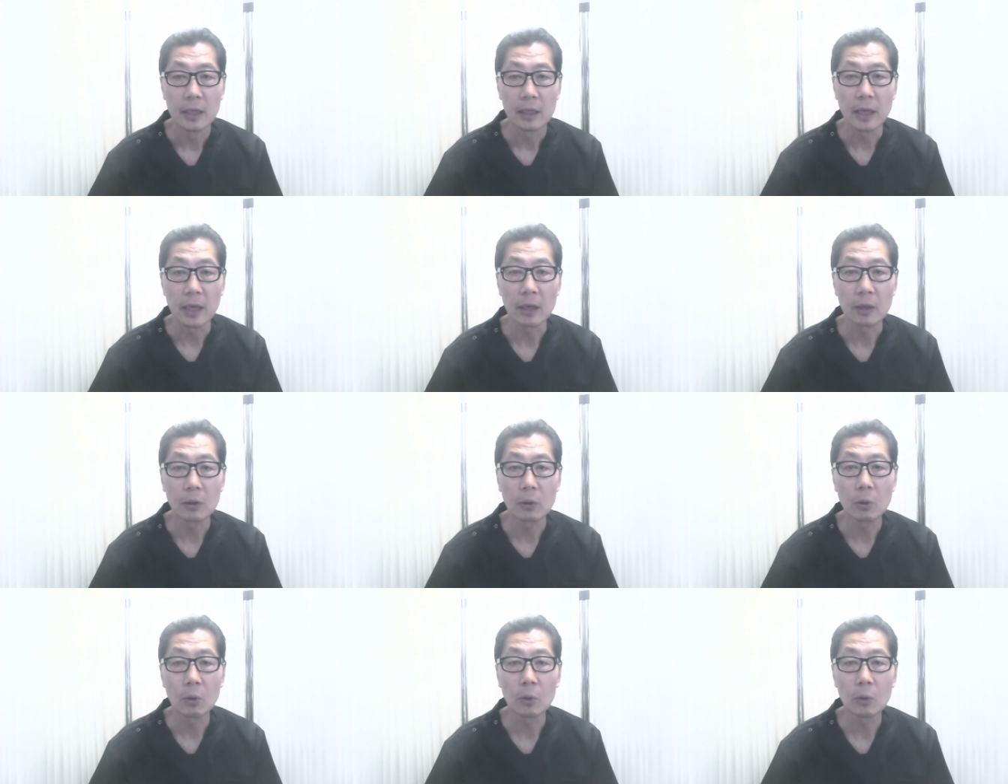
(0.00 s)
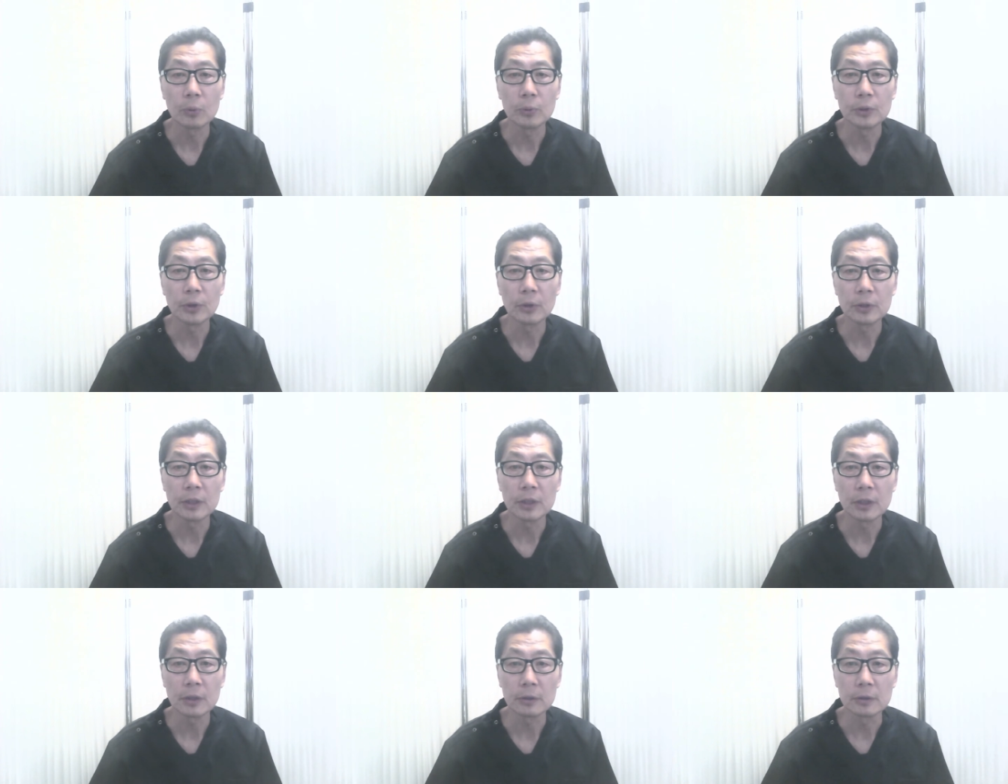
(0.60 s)
血行不
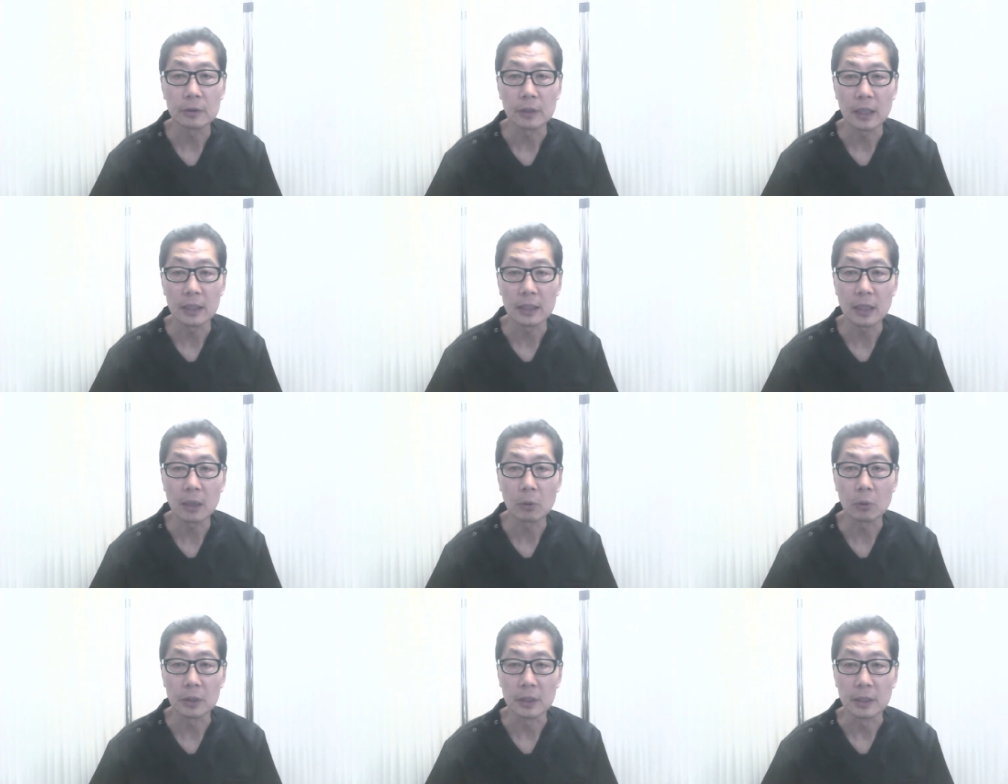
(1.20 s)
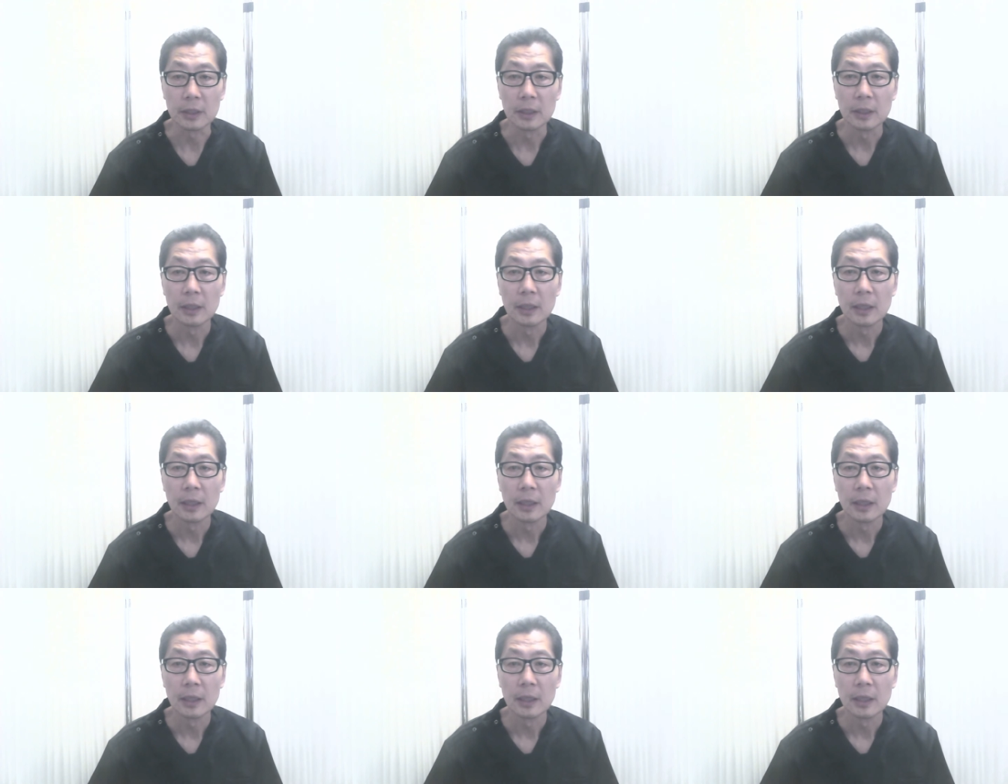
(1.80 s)
良による肩こり、